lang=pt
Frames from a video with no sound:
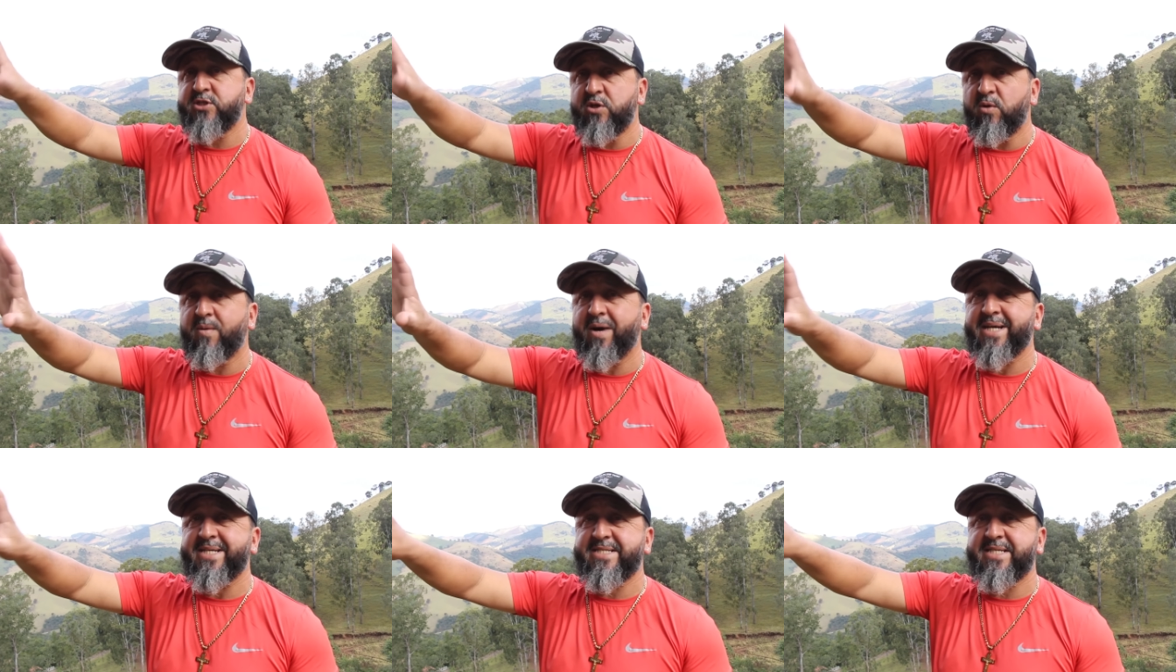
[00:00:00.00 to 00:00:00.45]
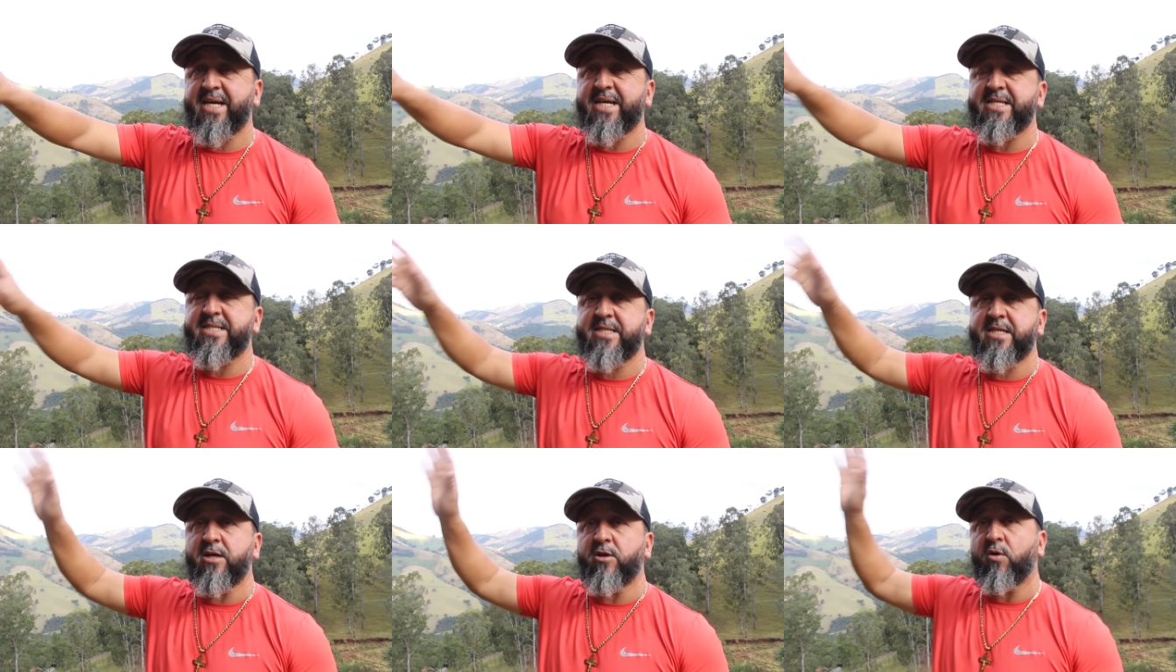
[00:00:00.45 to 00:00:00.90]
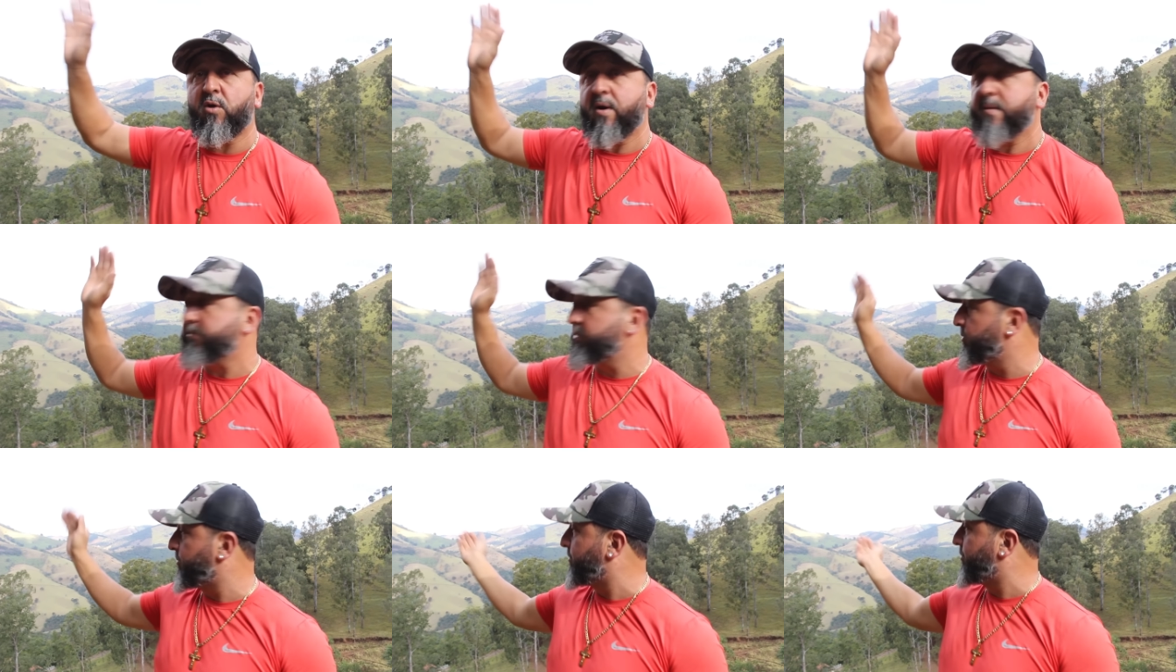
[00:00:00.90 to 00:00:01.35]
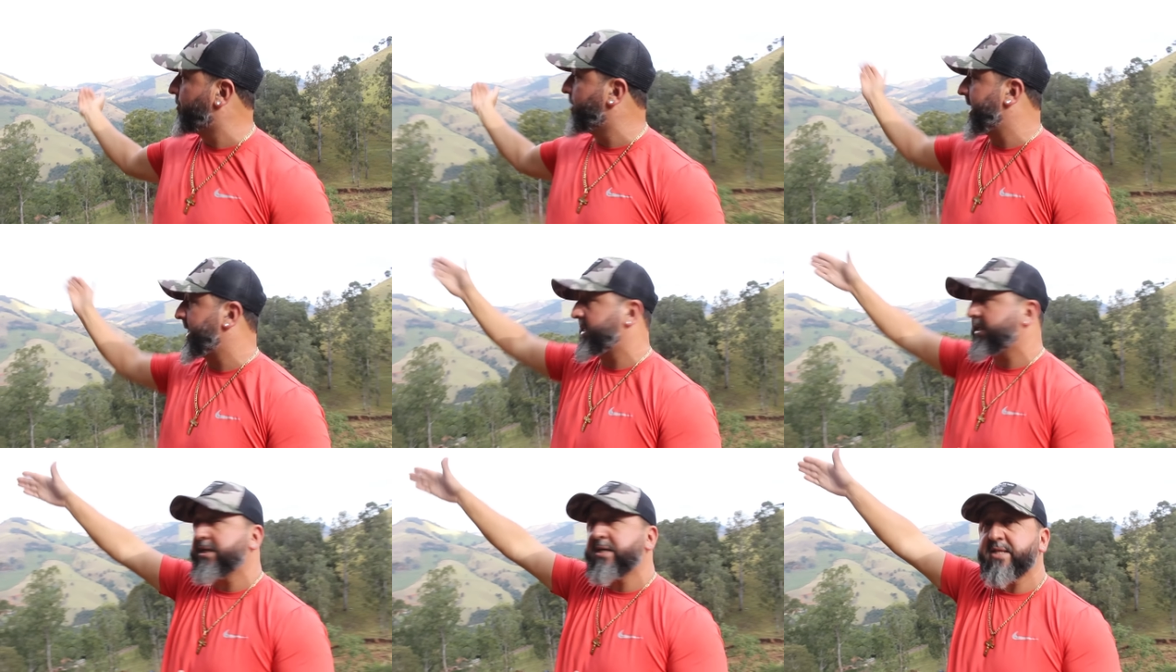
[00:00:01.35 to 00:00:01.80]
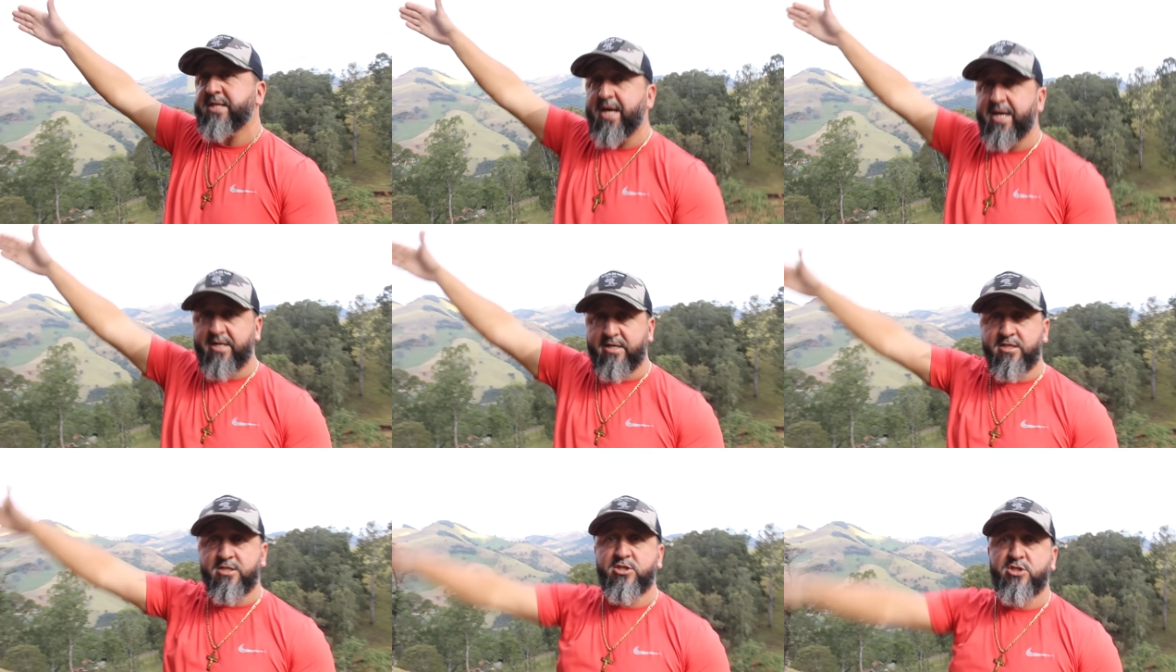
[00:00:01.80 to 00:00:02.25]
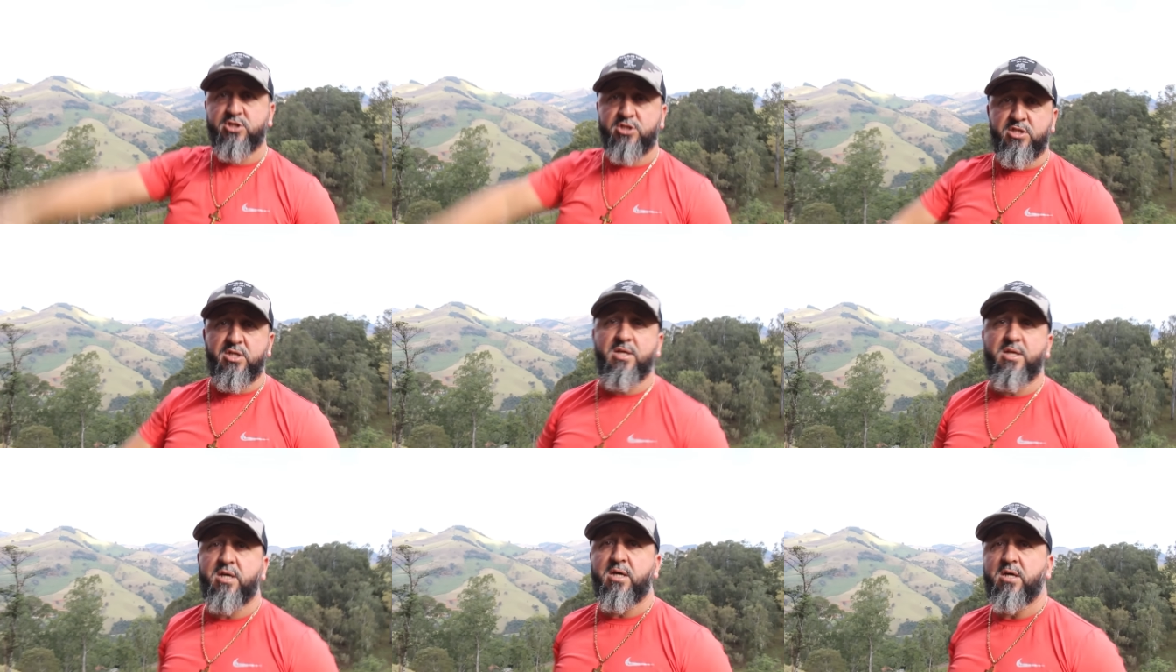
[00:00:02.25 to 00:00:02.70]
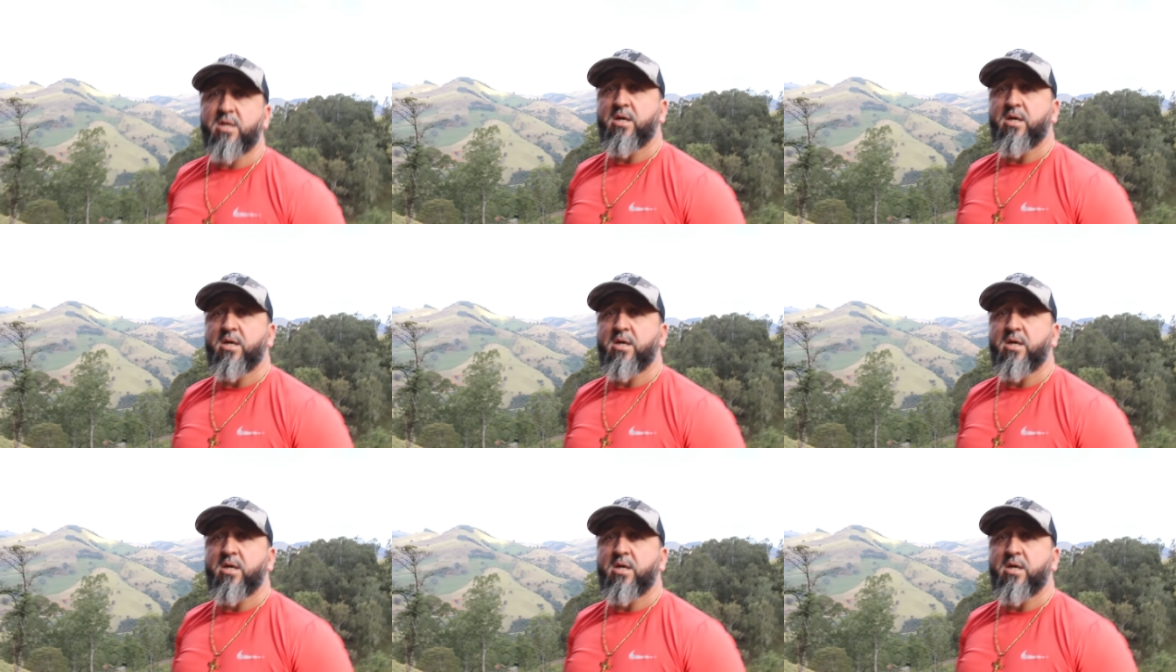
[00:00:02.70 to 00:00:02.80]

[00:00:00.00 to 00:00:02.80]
5 a 6 quilômetros por aqui tá em Cristina,